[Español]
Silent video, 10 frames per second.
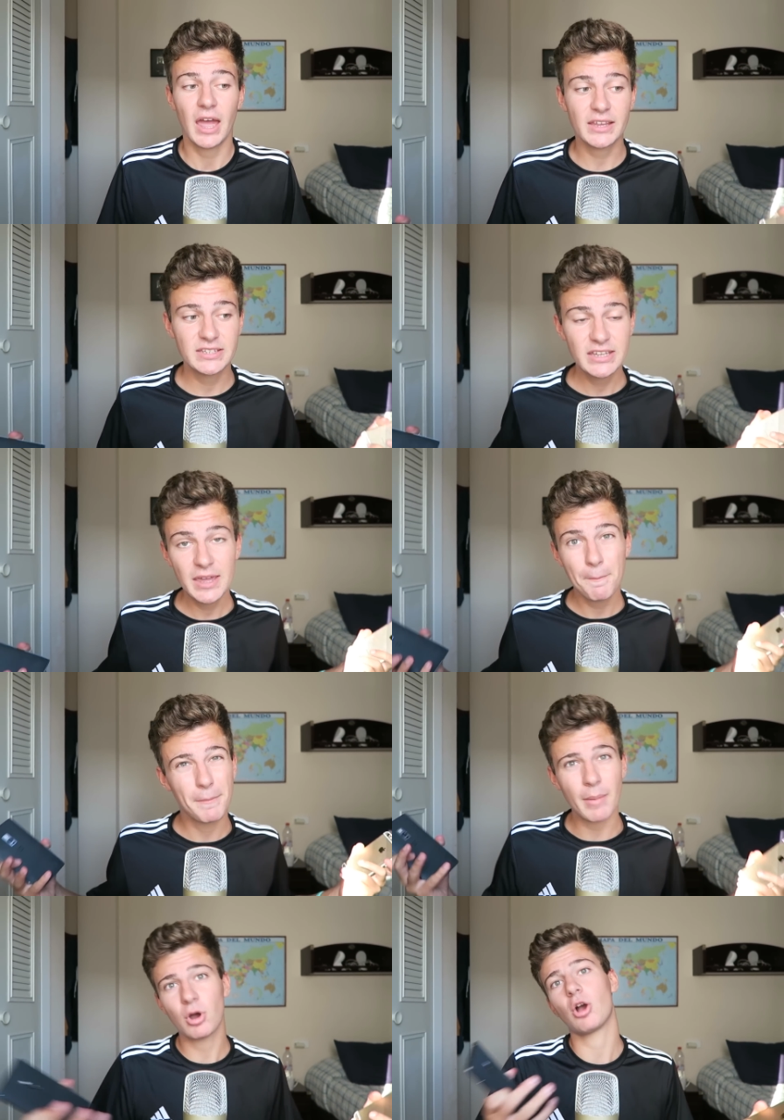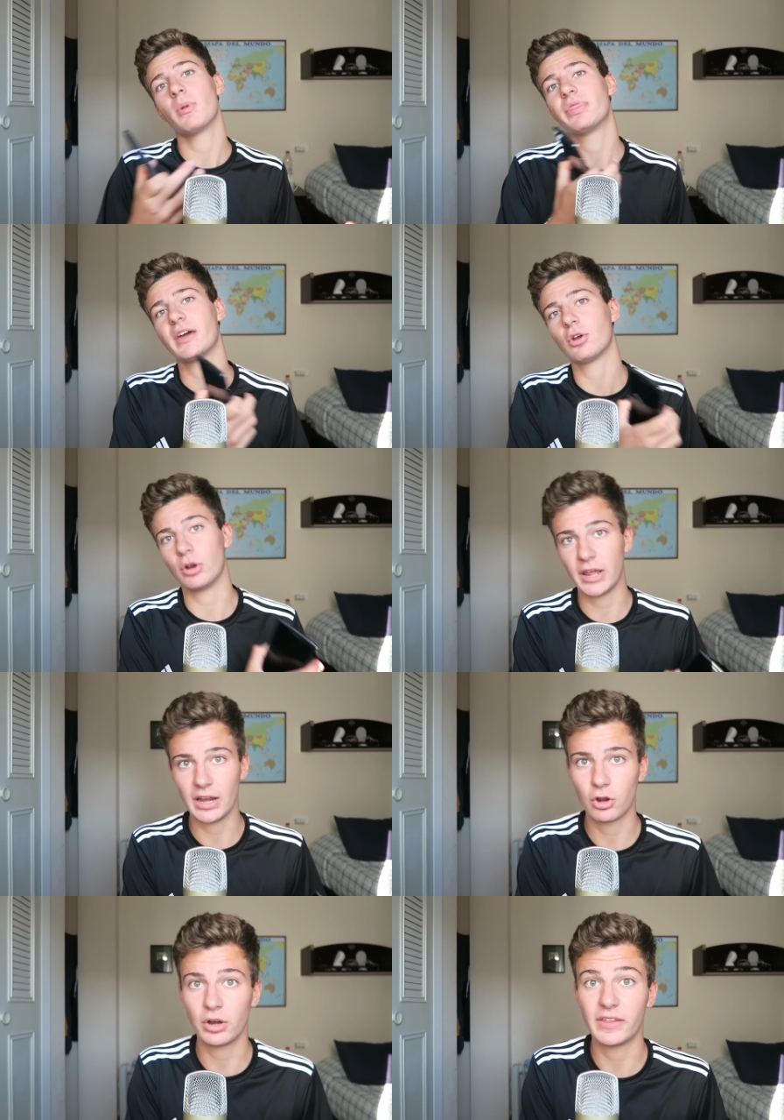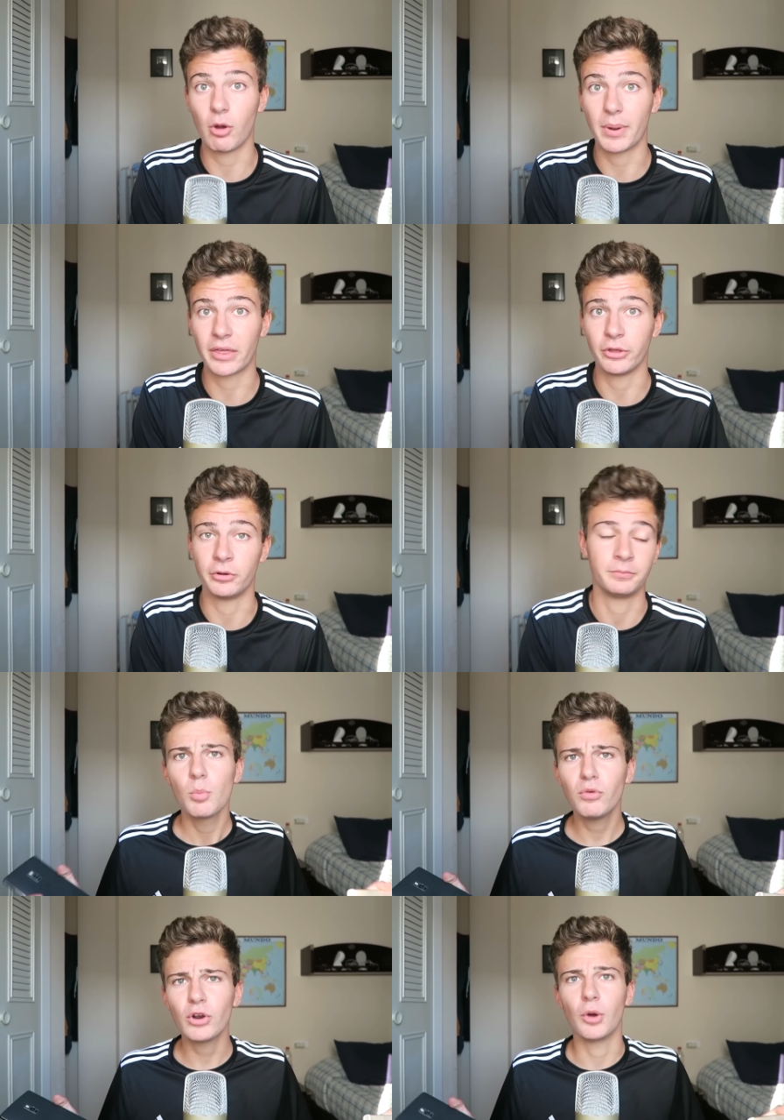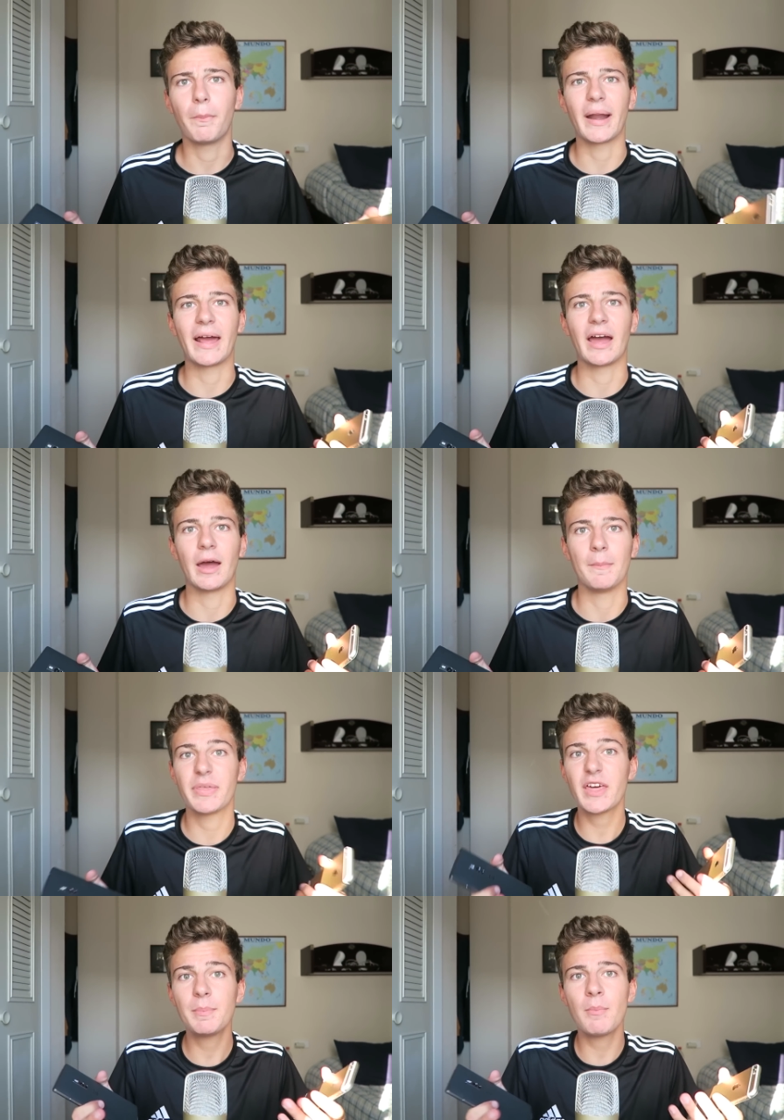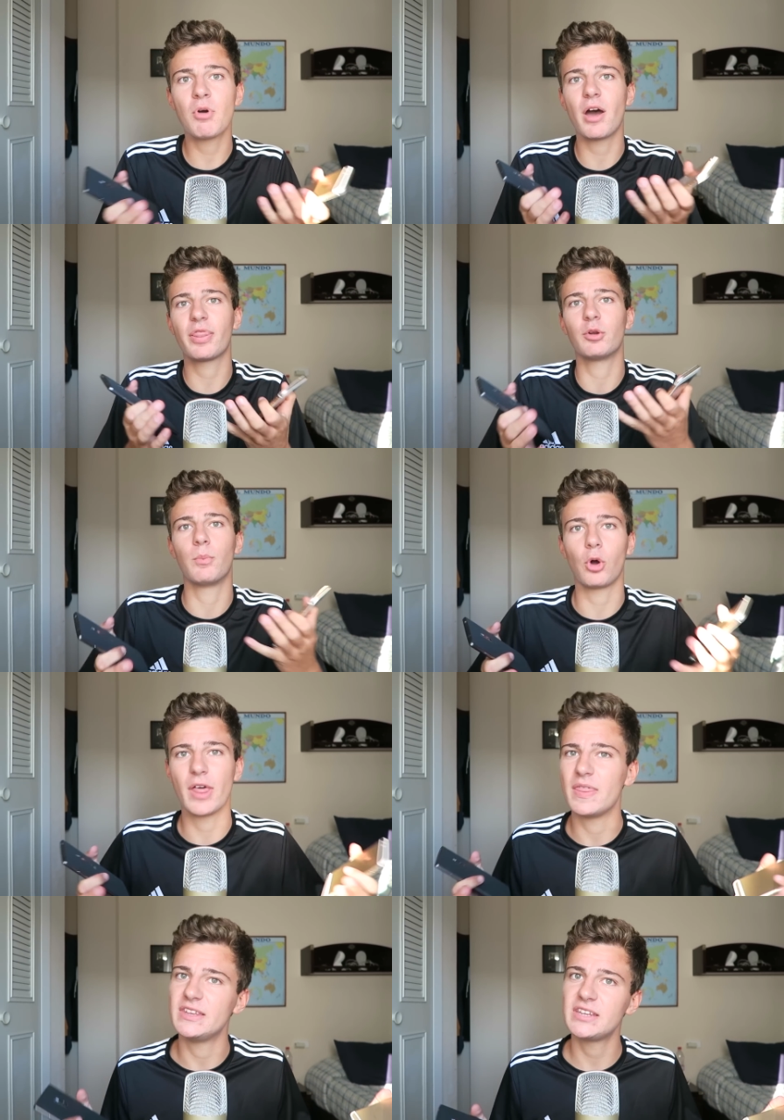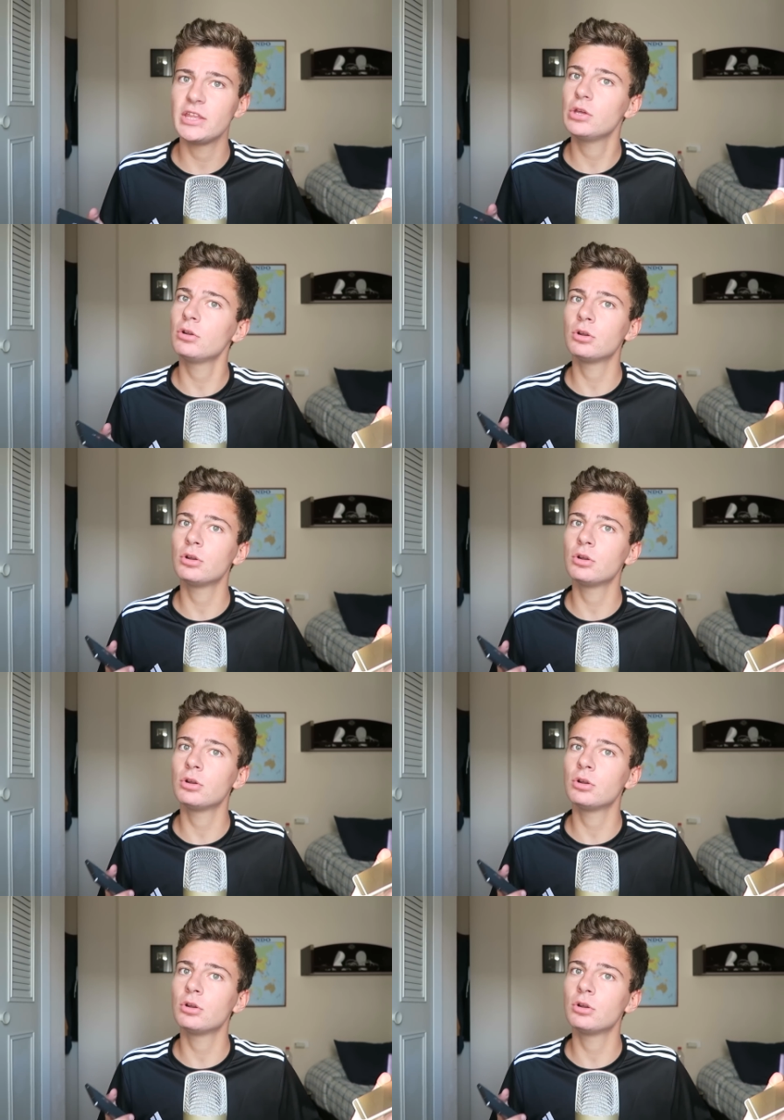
Así que vamos a comenzar con, el, con esta comparación. Pues bueno, para empezar vamos a hacer un poco de diseño,